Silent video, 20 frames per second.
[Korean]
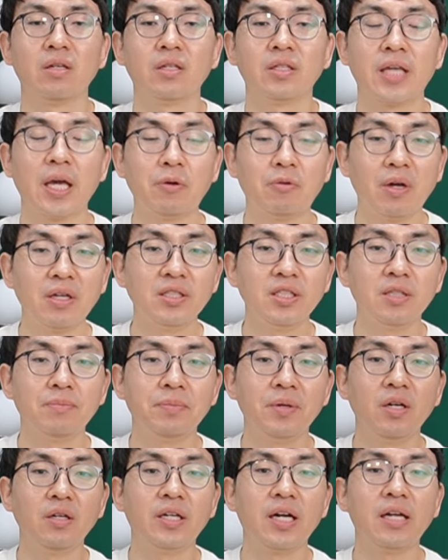객관식
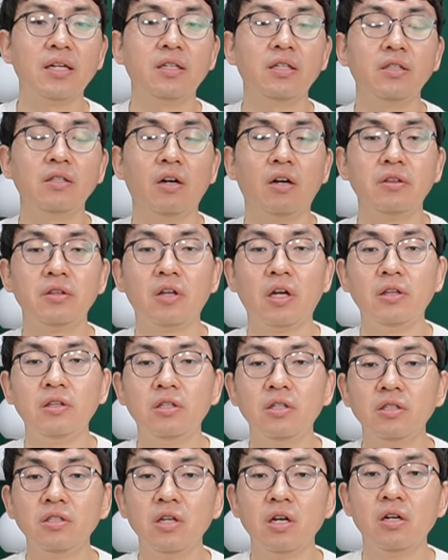평가는 어떤
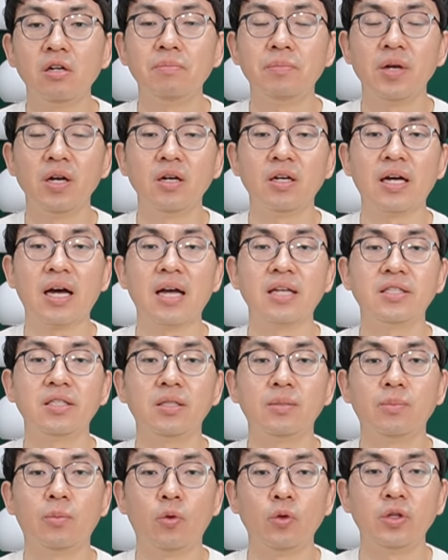능력을
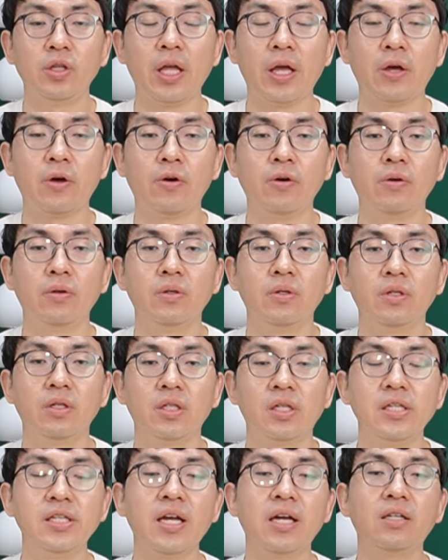평가하지는 못해요.
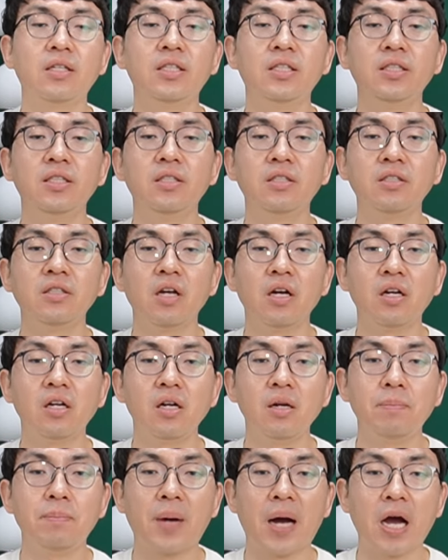그냥 그
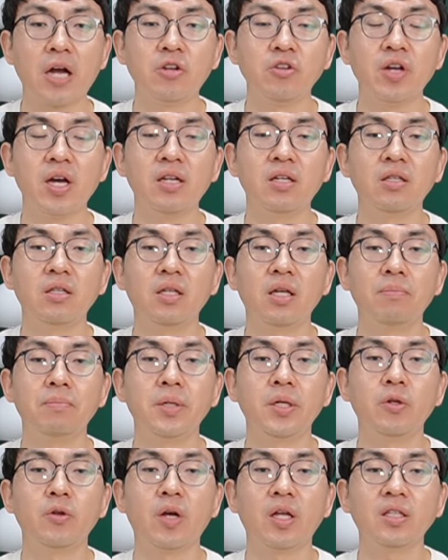능력을 발휘하는 데
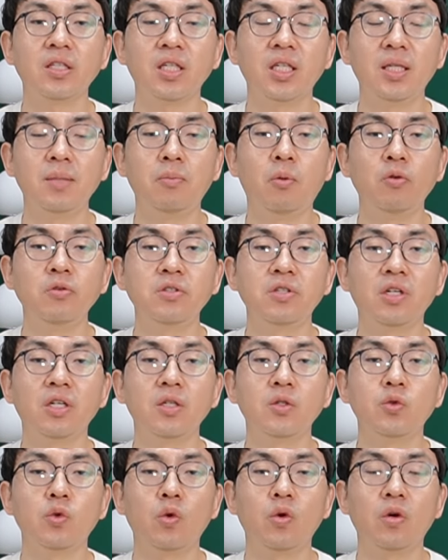필요한
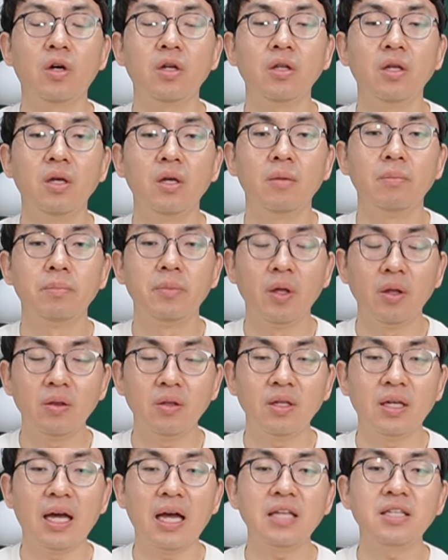기본적인 조건
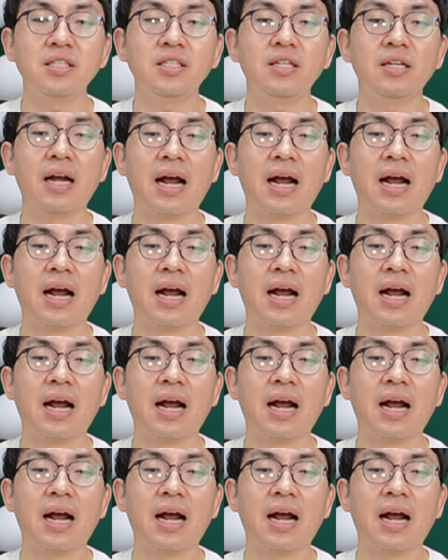몇 가지를